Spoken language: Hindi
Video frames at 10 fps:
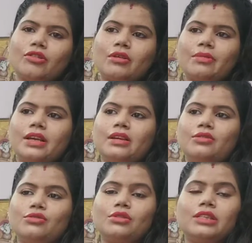और मैं
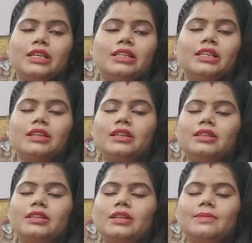उसको देख देख कर
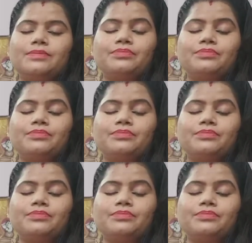अंदर